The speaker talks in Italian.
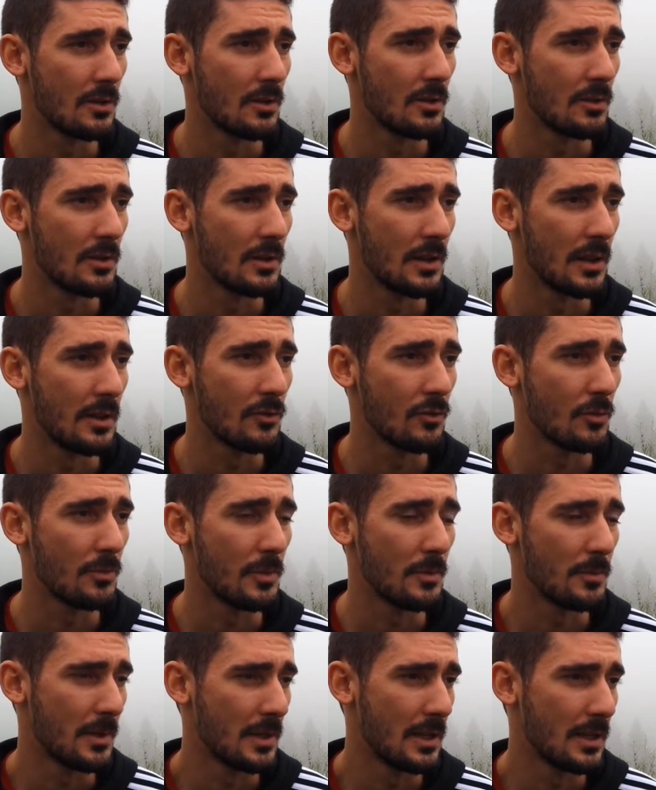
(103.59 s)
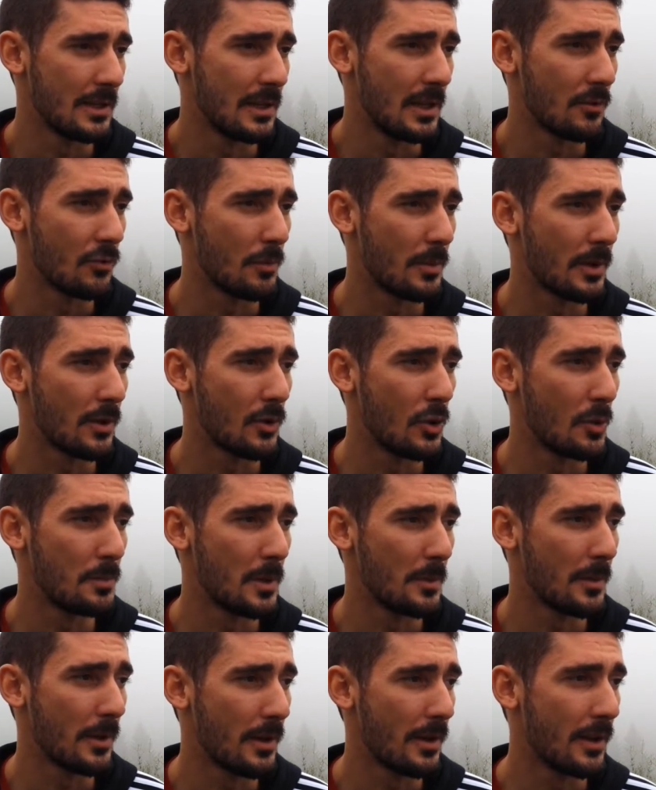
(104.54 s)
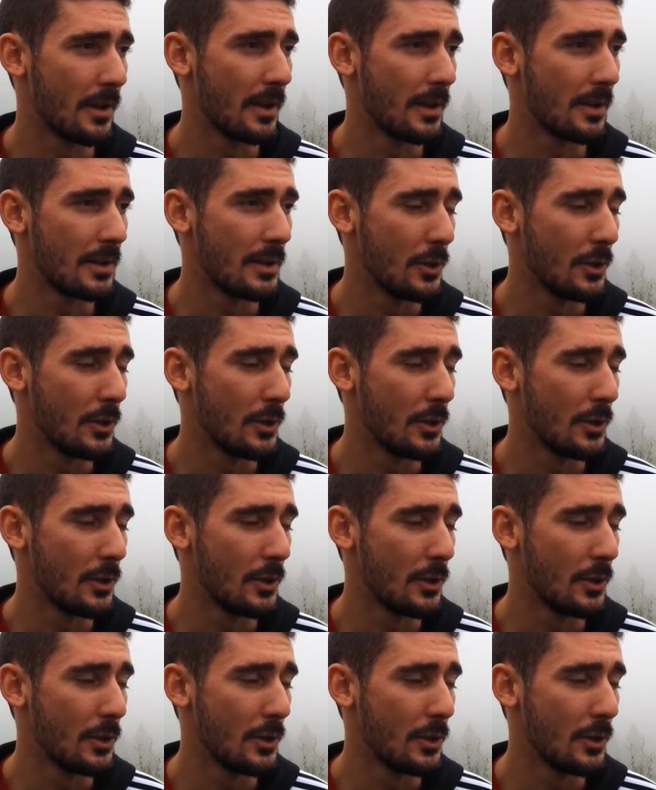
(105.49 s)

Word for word: con la super, per la, della Supercoppa perché